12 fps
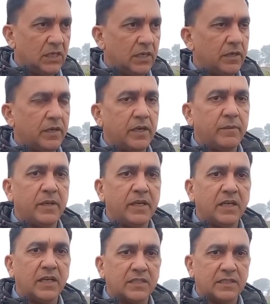नई
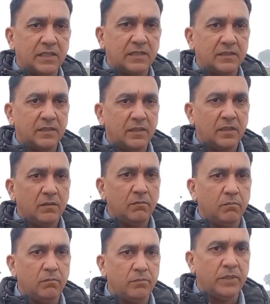मंडी घटसाना हाँ
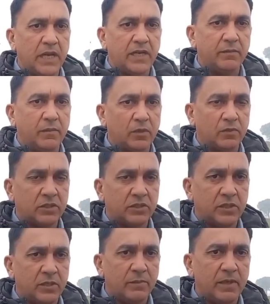जी बिहाइंड मारुति
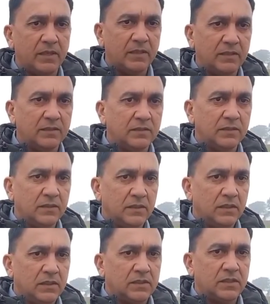सिनेमा हाँ
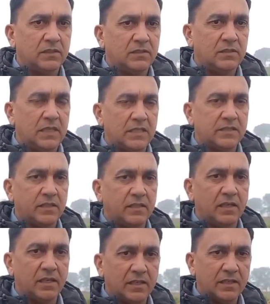जी जिला श्री
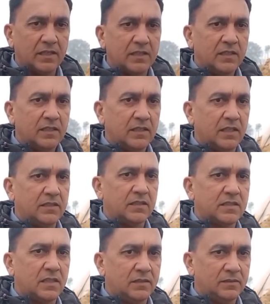गंगानगर
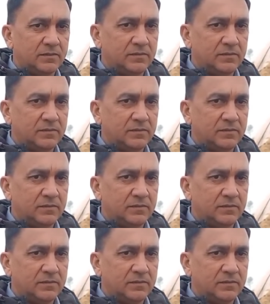राजस्थान